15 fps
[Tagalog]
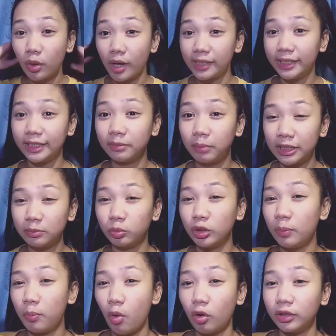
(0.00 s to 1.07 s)
ayan, nagpalit
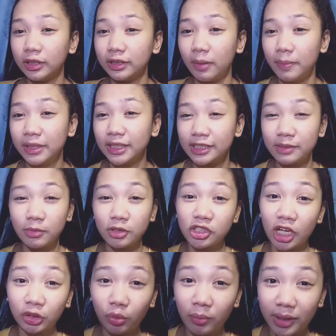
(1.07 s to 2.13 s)
muna po ako ng damit kasi
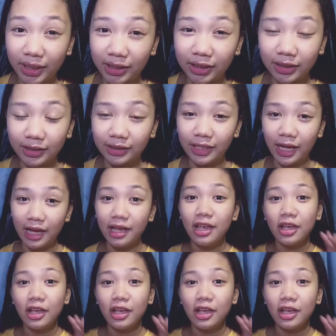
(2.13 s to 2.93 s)
masyadong mainit na.